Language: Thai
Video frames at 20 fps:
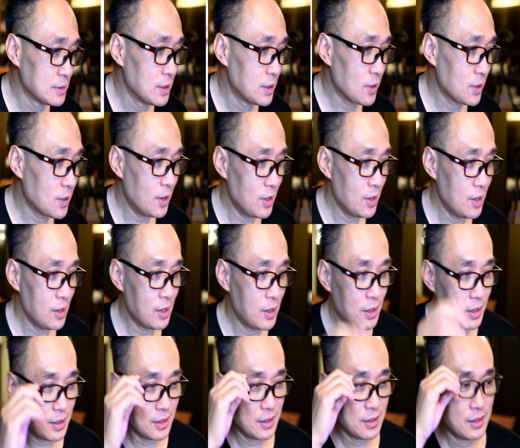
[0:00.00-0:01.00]
ก็
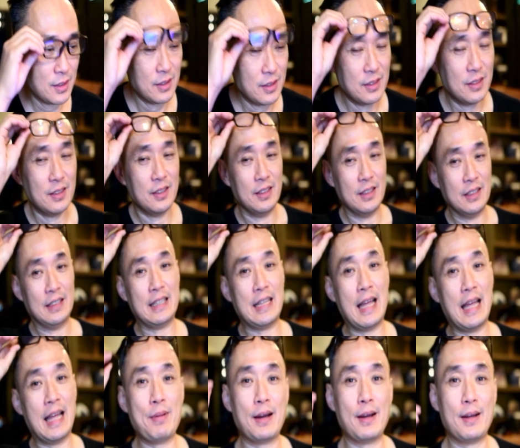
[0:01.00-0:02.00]

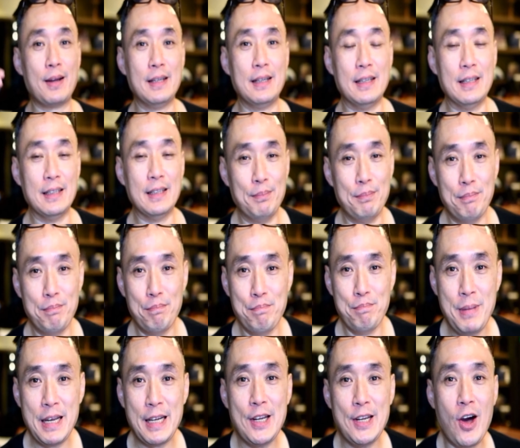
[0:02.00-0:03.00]
ทำแบบ
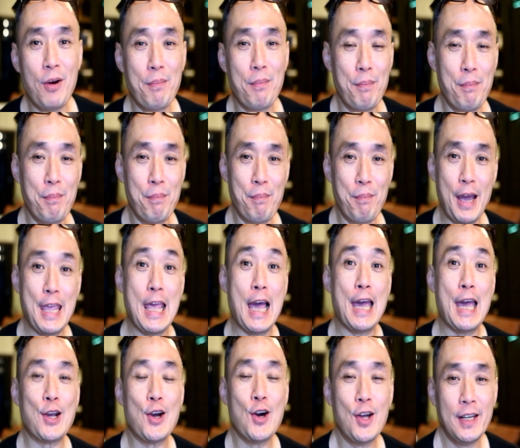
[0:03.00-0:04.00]
บิ๊กด็อกหมายใหญ่
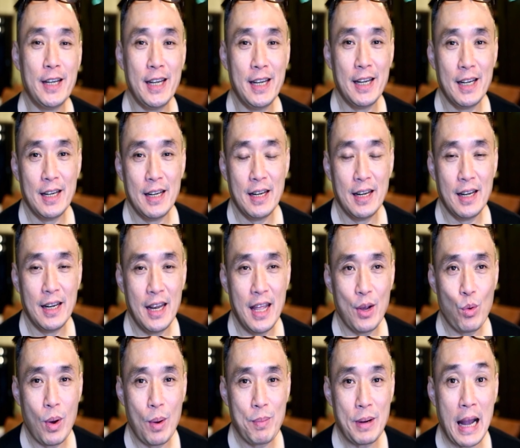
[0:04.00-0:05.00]
ก็ได้
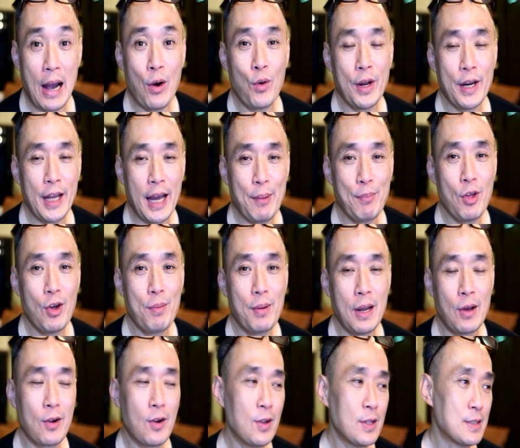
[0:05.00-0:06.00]
ความเก่านะครับเนาะเรา
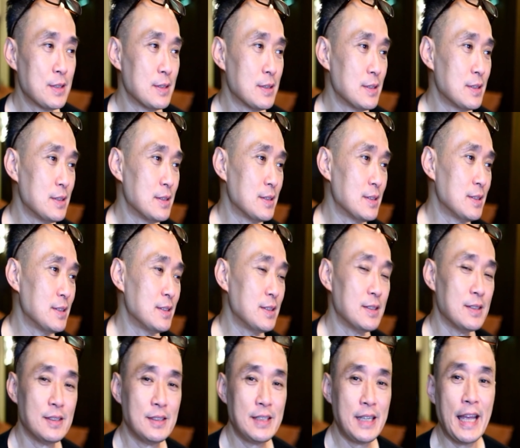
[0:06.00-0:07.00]
ก็
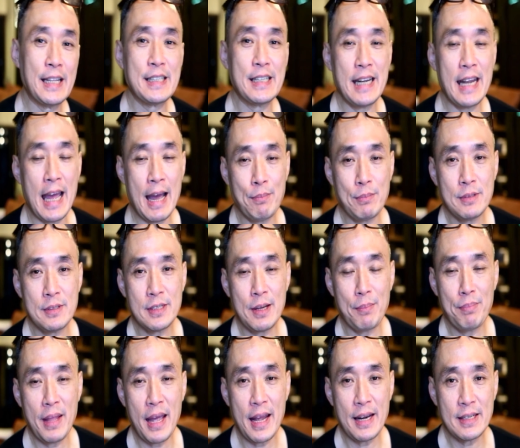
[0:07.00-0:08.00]
เจนสนาม
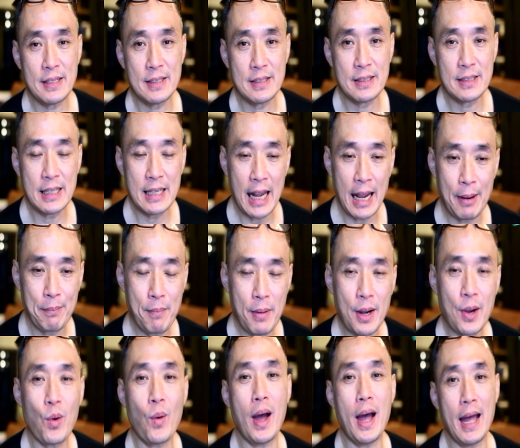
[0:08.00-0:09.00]
ชำนาญสนามมาก
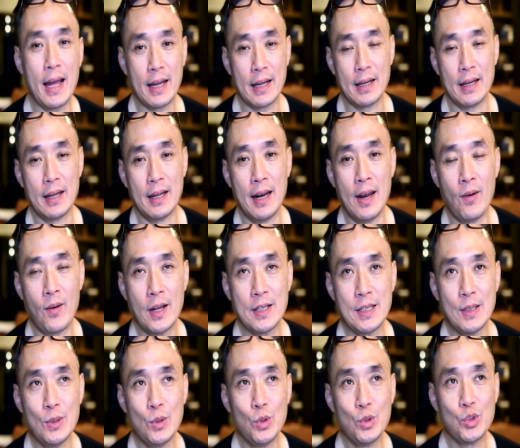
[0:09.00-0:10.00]
กว่าเราก็จะ
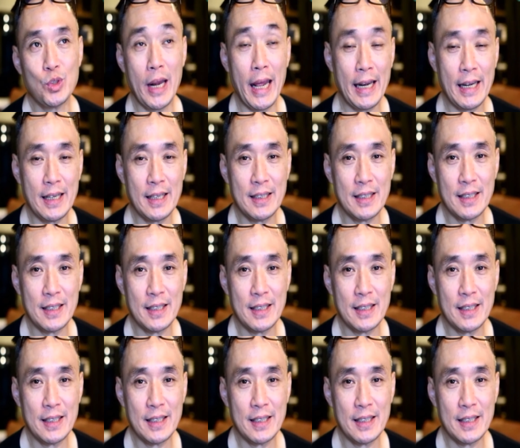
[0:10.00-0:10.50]
รู้เทรนด์